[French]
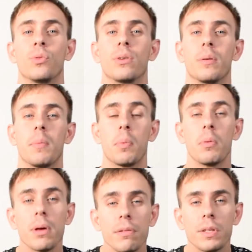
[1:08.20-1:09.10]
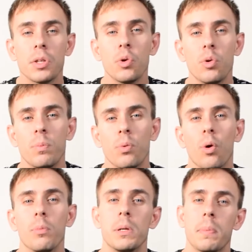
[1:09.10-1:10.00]
donc ma première vidéo
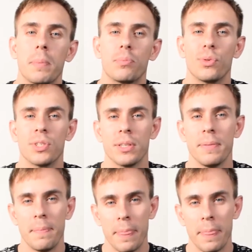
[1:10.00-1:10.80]
pour Mille Prep Cuisine